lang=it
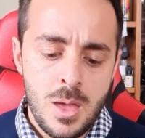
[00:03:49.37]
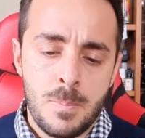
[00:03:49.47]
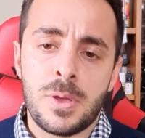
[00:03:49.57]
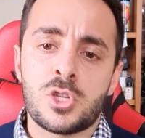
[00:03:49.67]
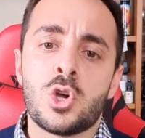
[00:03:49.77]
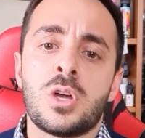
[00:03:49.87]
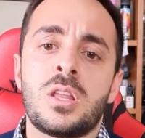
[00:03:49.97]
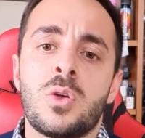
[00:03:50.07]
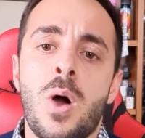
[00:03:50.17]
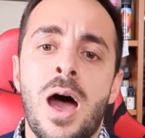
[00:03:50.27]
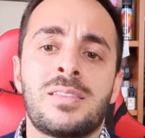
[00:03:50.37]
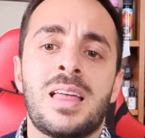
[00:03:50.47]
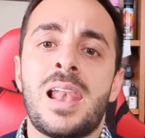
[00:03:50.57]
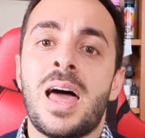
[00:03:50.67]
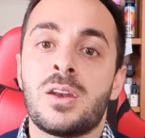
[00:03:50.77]
per ciò che riguarda
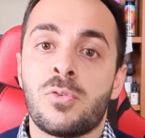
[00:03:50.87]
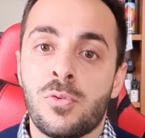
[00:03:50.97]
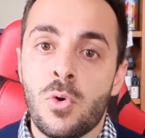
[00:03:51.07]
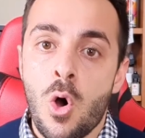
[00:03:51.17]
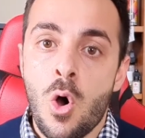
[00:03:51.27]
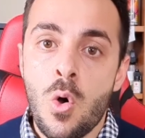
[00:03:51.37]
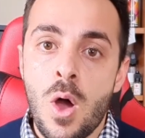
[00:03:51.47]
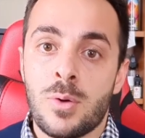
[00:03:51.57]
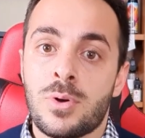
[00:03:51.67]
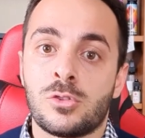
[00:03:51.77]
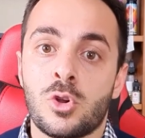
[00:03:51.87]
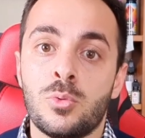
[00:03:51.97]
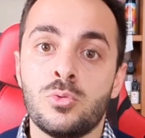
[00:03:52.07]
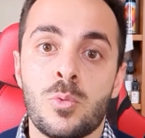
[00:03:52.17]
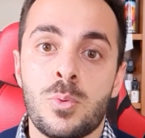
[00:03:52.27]
l'airflow è un altro
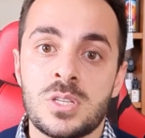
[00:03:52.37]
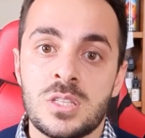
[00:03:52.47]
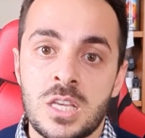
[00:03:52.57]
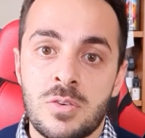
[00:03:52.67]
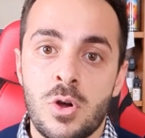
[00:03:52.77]
punto positivo,